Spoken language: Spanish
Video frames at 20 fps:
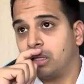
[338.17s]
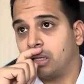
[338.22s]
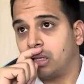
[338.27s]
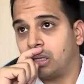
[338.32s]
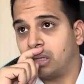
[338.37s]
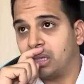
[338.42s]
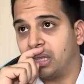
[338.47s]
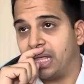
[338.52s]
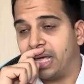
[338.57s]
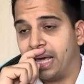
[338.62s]

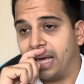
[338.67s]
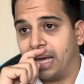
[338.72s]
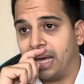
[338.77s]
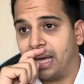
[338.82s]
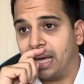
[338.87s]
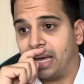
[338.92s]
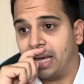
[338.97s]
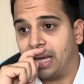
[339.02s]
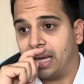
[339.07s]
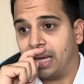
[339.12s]

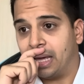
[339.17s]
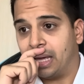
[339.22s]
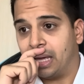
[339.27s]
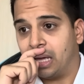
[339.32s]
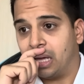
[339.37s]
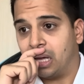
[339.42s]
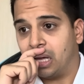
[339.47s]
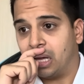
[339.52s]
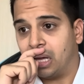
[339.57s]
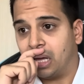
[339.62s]
de
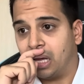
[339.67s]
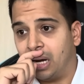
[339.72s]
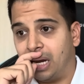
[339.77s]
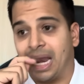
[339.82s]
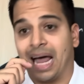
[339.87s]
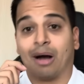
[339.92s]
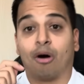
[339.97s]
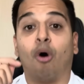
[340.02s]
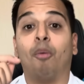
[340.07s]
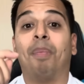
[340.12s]

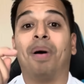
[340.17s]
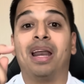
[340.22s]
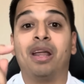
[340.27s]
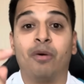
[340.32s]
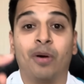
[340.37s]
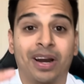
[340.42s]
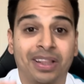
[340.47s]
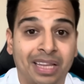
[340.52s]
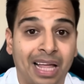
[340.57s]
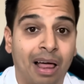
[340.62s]
la Copa
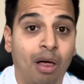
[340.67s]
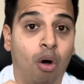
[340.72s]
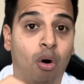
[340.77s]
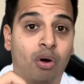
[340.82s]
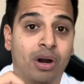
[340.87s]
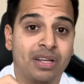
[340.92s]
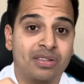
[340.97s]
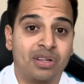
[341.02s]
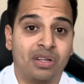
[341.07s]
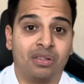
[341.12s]

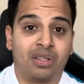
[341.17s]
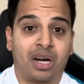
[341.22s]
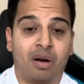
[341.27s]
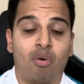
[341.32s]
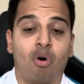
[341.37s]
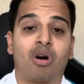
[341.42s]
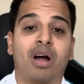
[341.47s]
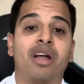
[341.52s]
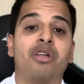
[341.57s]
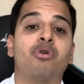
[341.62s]
Libertadores entre
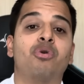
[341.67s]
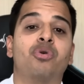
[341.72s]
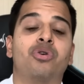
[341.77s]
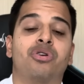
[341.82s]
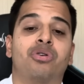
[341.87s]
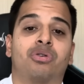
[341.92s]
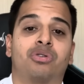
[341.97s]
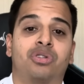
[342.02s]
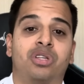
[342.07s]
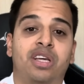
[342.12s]
Boca
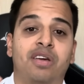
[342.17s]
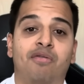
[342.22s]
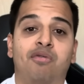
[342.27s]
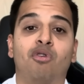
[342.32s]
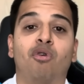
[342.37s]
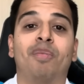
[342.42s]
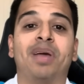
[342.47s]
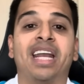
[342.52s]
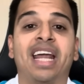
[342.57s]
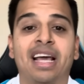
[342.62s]
Juniors y
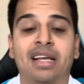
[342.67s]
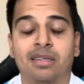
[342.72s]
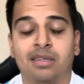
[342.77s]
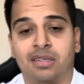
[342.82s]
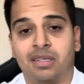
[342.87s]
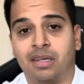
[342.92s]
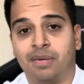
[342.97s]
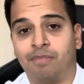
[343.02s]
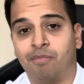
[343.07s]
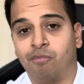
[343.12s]

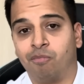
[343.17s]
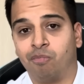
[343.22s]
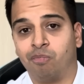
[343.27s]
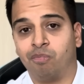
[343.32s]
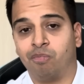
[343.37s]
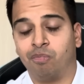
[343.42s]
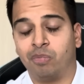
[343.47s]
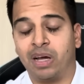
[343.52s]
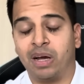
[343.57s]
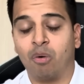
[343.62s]
Fluminense,
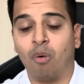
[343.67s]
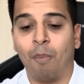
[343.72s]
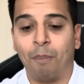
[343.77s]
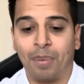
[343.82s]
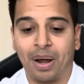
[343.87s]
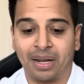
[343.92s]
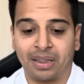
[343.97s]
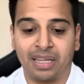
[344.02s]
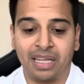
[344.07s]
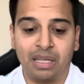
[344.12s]
en un
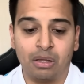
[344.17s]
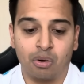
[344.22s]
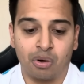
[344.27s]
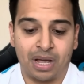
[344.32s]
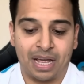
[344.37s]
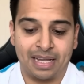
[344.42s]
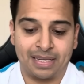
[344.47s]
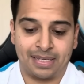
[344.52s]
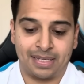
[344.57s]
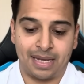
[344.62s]
partido
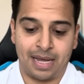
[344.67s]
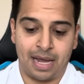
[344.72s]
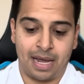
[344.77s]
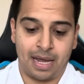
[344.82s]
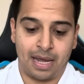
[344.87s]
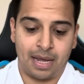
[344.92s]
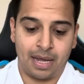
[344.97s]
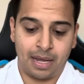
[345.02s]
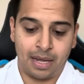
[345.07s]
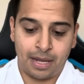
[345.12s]
que
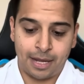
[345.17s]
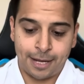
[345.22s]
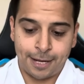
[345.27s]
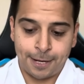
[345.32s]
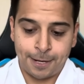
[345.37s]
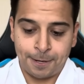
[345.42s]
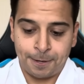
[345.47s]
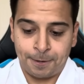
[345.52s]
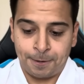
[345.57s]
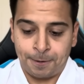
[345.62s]
se
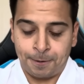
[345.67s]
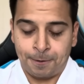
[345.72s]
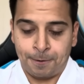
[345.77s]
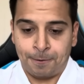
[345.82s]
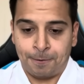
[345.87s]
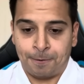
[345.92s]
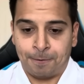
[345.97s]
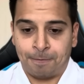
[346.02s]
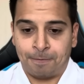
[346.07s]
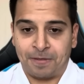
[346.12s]

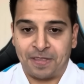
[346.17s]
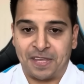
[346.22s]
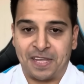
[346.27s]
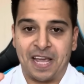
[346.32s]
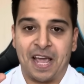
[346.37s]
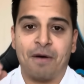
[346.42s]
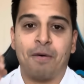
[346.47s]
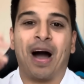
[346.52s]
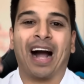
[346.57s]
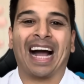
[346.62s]

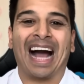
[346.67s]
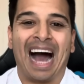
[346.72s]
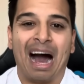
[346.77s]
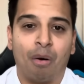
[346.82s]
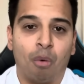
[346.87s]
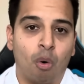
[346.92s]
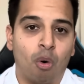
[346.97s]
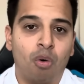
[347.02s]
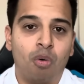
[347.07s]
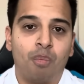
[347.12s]
lleva a
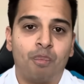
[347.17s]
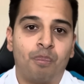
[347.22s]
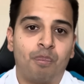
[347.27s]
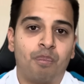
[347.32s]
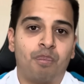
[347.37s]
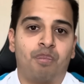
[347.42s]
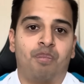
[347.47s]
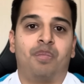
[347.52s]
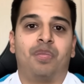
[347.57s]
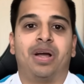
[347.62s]
cabo
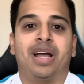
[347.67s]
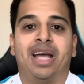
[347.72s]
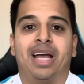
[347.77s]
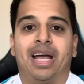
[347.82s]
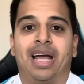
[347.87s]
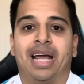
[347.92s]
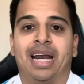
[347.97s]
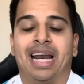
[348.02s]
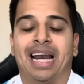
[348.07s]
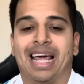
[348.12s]

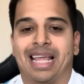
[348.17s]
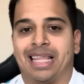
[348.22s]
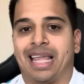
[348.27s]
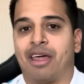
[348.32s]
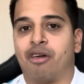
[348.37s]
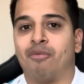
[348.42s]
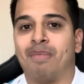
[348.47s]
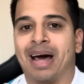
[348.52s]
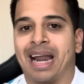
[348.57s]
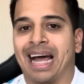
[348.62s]
en el
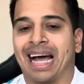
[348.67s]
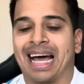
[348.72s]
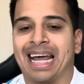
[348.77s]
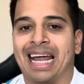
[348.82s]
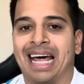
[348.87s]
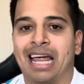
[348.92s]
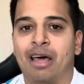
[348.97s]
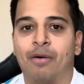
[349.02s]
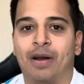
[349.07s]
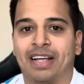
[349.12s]
Estadio
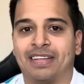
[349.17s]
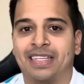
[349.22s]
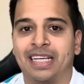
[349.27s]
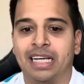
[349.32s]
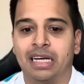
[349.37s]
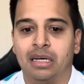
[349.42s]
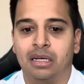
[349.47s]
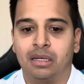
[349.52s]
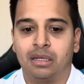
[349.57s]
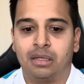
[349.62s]
Maracaná de
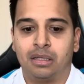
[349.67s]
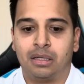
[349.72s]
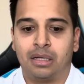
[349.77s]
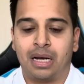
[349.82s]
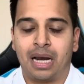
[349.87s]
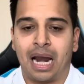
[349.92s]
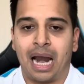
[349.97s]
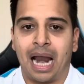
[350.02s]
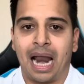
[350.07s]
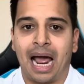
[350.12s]
Brasil,
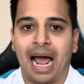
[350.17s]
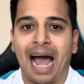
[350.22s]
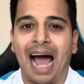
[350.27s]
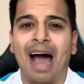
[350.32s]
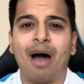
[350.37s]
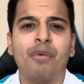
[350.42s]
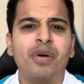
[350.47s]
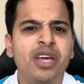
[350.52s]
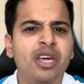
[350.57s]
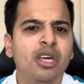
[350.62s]
ha
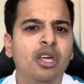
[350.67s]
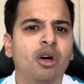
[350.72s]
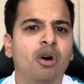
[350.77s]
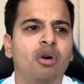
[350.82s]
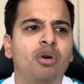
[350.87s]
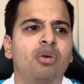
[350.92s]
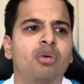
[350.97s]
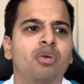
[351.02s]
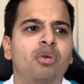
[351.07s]
habido